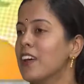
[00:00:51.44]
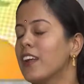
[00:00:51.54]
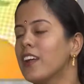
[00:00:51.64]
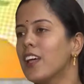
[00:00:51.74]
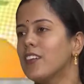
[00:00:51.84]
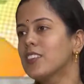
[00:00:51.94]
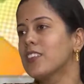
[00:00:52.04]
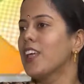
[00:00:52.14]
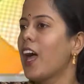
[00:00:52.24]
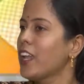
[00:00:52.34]
ரெண்டாவது
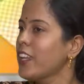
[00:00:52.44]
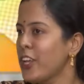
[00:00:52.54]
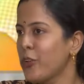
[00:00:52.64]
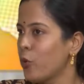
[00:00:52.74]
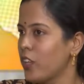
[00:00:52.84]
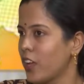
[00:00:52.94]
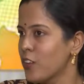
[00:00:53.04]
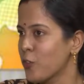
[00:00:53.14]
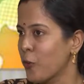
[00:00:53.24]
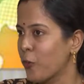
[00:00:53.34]
வந்து
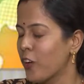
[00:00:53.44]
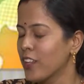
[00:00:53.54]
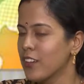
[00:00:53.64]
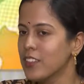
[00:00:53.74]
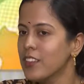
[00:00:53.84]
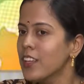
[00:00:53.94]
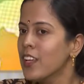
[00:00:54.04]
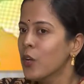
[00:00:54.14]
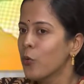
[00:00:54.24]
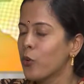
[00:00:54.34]
ஆன்ஹிடோனியான்னு சொல்கிறோம் அதாவது
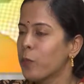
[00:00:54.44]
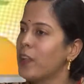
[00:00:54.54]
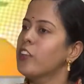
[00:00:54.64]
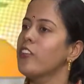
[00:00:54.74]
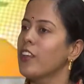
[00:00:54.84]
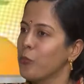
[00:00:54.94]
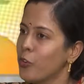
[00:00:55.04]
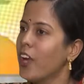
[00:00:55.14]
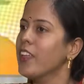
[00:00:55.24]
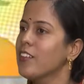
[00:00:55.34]
ஒரு ப்ளெஷர்
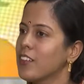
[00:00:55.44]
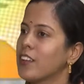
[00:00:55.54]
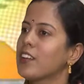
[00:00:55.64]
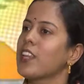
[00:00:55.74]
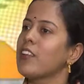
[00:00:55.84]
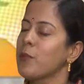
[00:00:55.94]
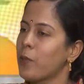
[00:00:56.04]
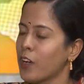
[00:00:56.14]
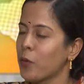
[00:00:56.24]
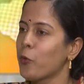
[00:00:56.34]
முன்னாடி அவங்களுக்கு டிவி
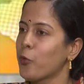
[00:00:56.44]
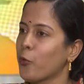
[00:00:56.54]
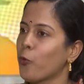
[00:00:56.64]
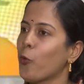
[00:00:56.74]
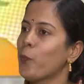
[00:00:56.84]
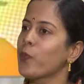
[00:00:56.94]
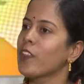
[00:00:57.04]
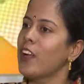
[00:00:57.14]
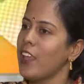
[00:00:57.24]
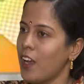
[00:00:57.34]
பார்க்க பிடிக்கும்
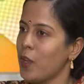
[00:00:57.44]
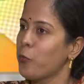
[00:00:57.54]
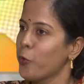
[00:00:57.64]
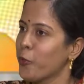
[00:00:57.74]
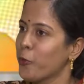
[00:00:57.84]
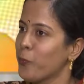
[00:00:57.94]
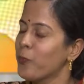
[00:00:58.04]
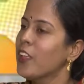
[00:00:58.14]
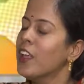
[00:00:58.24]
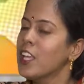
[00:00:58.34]
விளையாட பிடிக்கும்
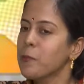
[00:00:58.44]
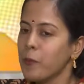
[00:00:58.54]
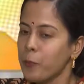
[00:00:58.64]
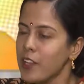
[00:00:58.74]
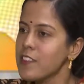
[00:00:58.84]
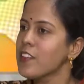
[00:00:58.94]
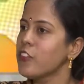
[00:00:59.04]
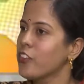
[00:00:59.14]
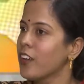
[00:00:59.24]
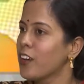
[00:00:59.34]
இப்போ பிடித்த
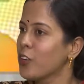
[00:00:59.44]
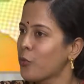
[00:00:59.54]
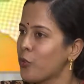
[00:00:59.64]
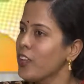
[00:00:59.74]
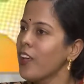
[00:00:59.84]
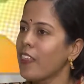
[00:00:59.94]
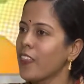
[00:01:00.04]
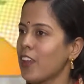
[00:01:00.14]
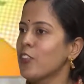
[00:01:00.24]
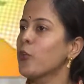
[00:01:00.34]
விஷயங்கள் கூட
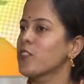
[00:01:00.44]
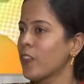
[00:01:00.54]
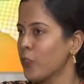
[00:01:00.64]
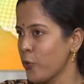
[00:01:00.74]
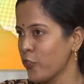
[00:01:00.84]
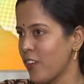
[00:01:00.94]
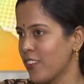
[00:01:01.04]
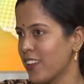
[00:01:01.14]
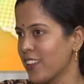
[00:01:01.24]
அந்தளவுக்கு ஒரு சந்தோஷம் அவங்களுக்கு